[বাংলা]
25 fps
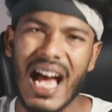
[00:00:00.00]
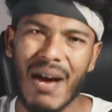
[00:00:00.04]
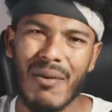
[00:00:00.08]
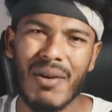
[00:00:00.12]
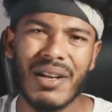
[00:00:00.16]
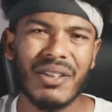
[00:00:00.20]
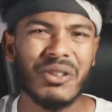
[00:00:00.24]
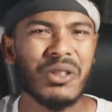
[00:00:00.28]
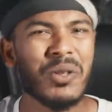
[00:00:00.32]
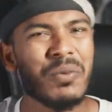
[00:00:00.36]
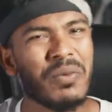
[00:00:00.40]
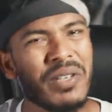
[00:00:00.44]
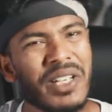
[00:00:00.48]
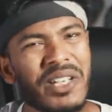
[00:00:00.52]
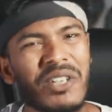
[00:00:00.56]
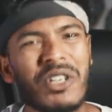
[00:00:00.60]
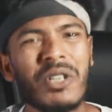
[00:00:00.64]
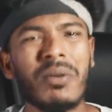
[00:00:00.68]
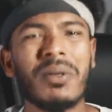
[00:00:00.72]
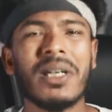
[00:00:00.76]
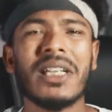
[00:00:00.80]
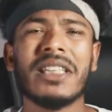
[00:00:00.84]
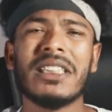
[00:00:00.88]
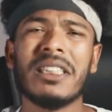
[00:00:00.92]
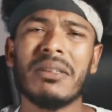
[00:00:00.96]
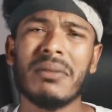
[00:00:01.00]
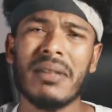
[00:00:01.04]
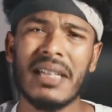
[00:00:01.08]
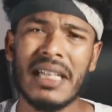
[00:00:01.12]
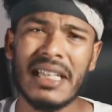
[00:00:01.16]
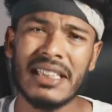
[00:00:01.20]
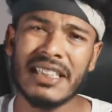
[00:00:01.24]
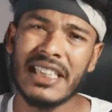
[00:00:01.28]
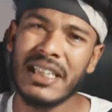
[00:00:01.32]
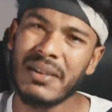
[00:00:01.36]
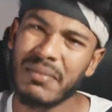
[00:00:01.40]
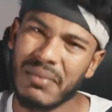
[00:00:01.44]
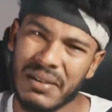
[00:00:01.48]
আমার তো ভিডিও বানাতে
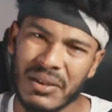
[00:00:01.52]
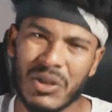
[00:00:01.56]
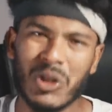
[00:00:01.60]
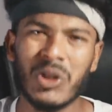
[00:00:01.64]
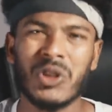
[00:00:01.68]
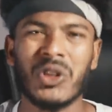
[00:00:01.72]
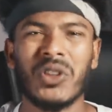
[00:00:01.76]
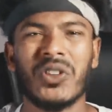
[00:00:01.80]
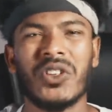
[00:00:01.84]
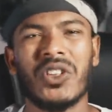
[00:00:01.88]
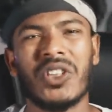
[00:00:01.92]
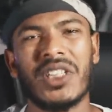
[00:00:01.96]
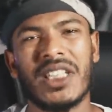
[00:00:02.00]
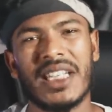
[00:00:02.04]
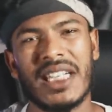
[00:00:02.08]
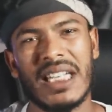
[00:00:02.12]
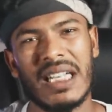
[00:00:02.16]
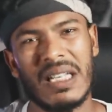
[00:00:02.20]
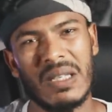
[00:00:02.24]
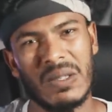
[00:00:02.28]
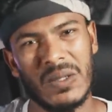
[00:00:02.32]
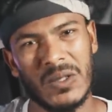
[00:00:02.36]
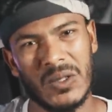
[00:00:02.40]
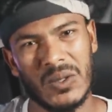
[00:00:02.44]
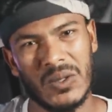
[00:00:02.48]
বানাতে বিরক্ত ধরে গেল